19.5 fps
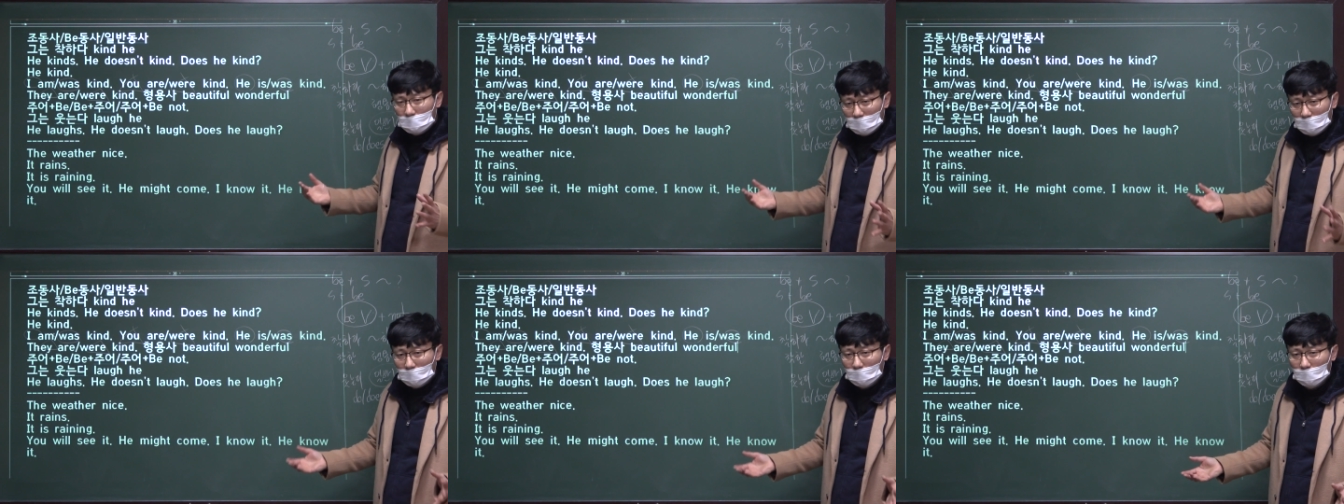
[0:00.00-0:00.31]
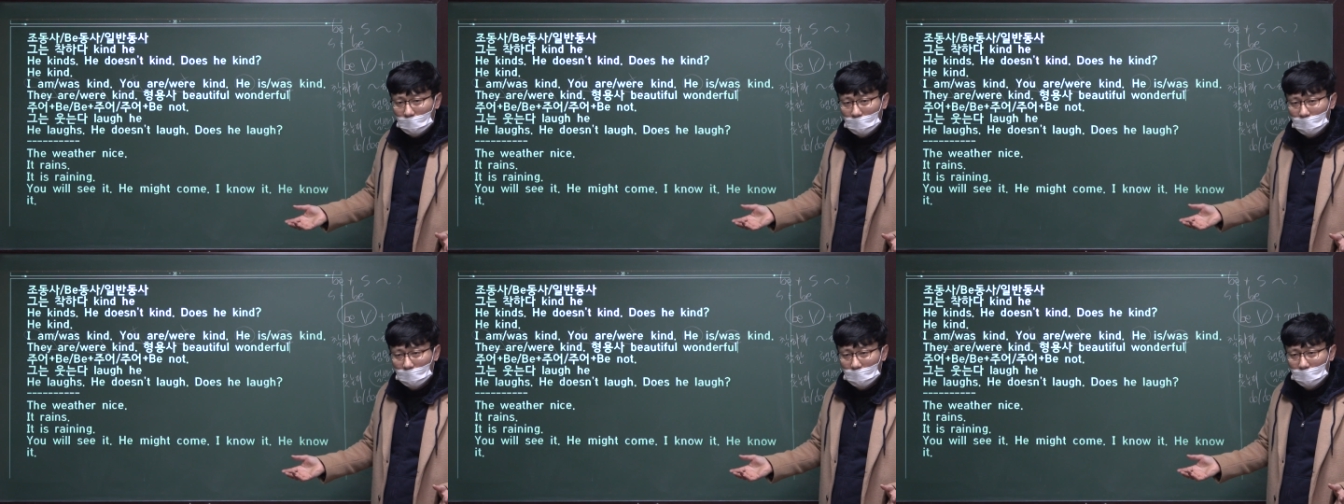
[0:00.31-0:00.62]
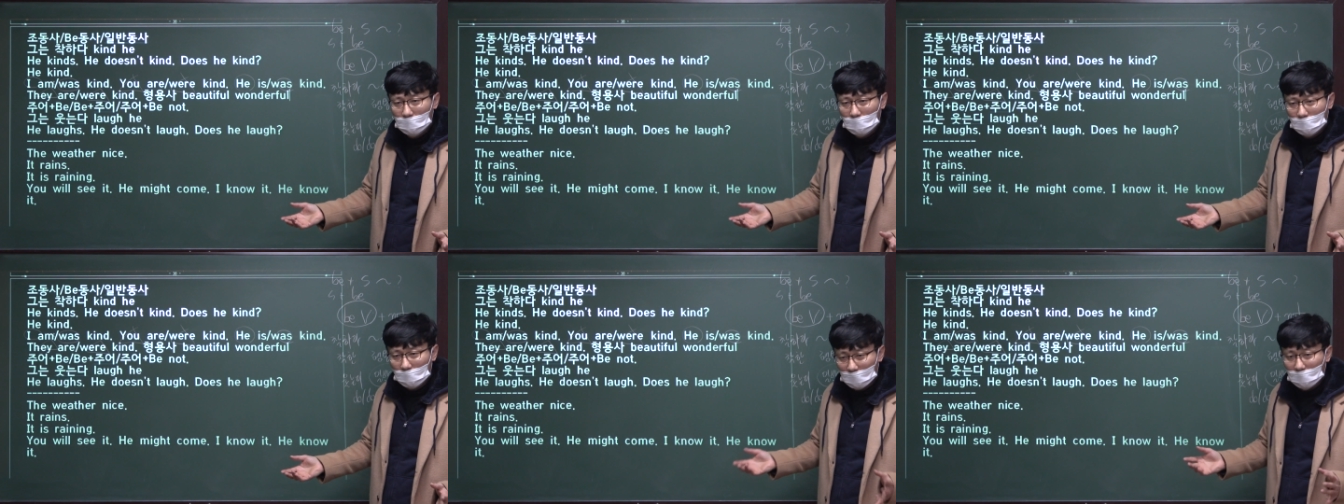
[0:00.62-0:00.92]
ago.
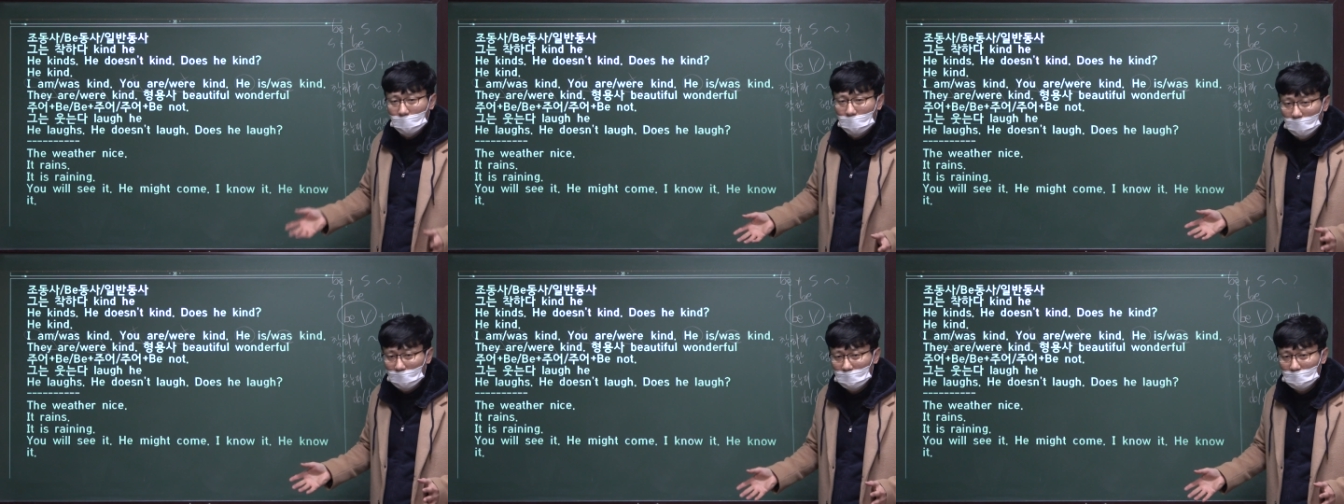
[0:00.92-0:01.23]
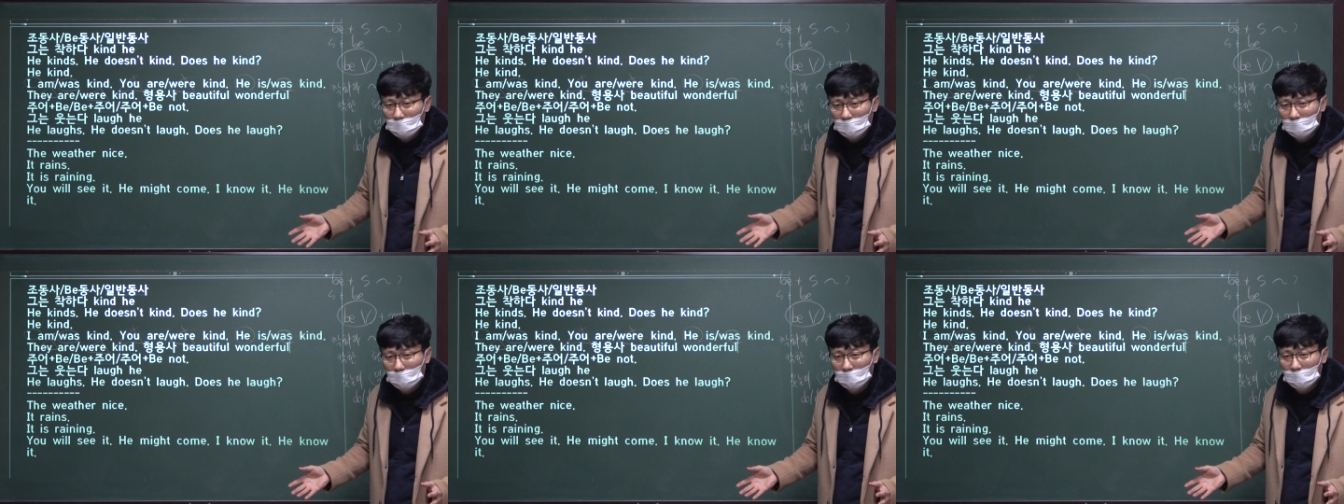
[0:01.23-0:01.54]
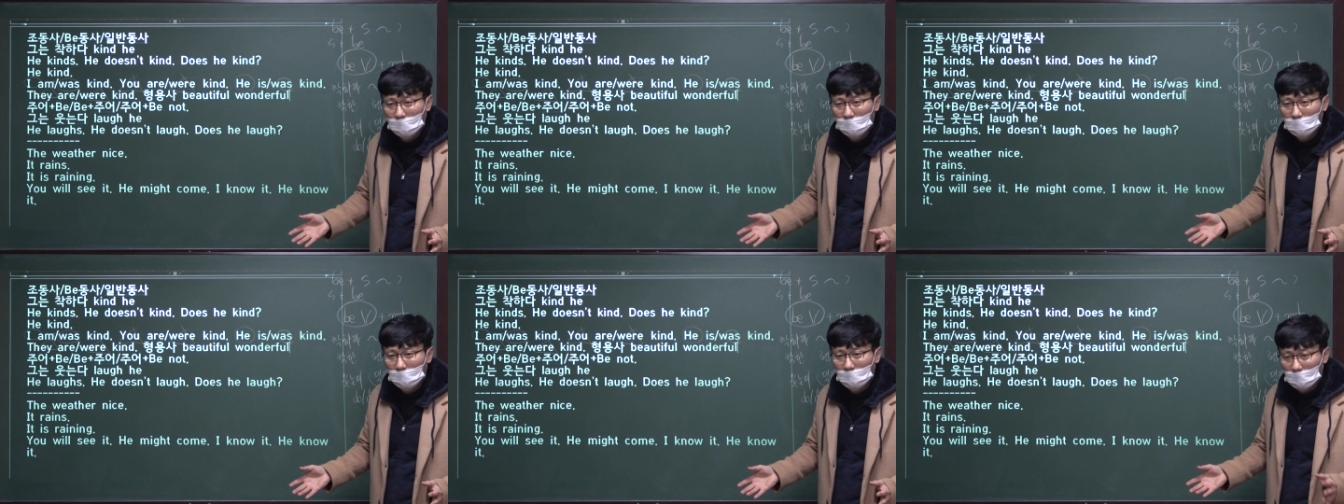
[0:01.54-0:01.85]
이렇게 되겠죠.
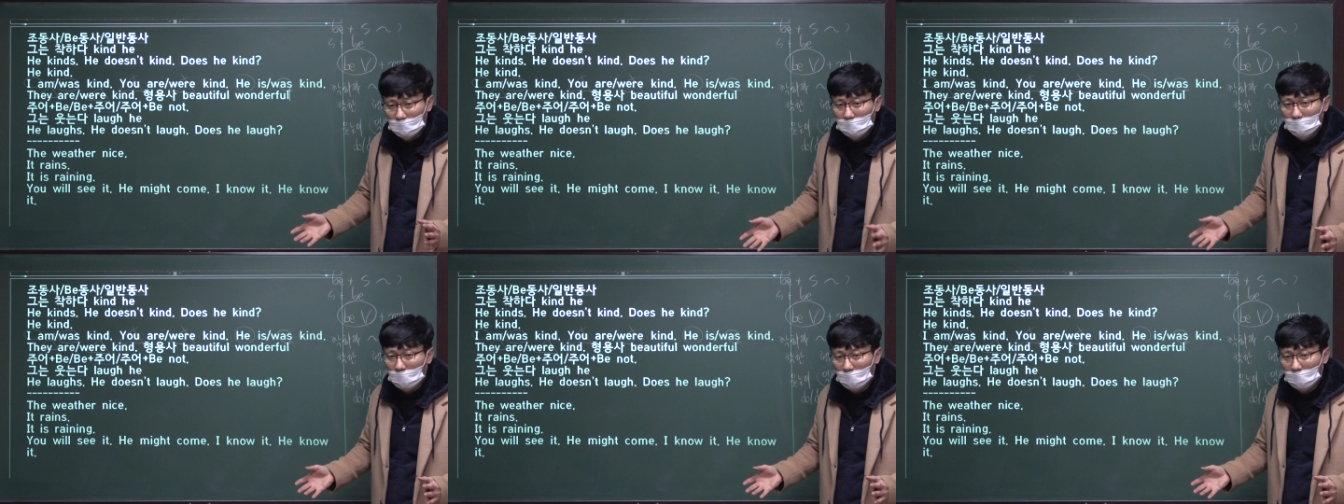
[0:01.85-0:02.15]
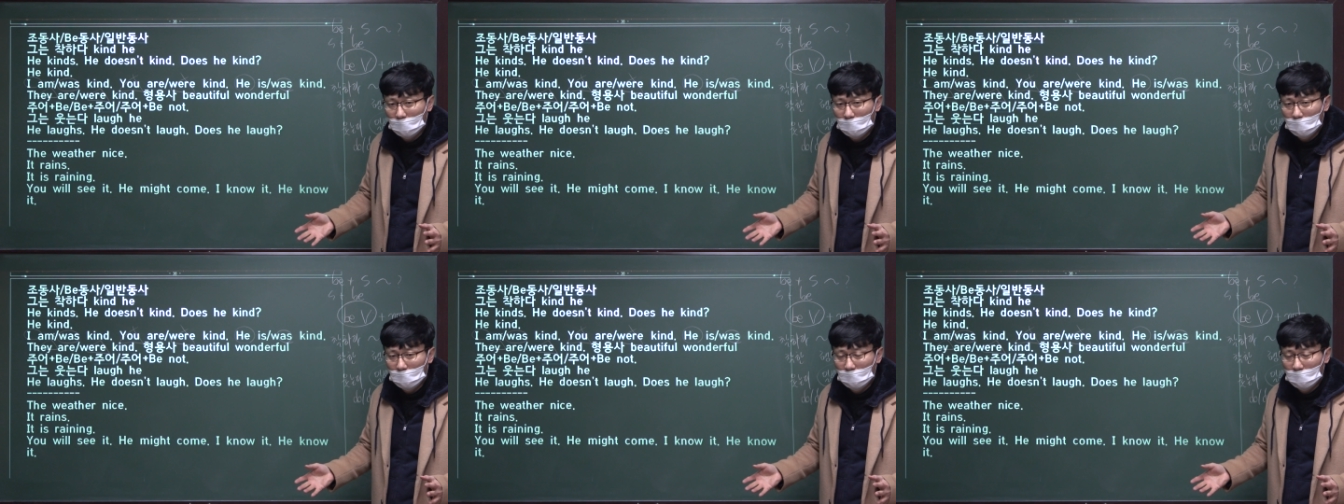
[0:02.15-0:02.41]
그죠?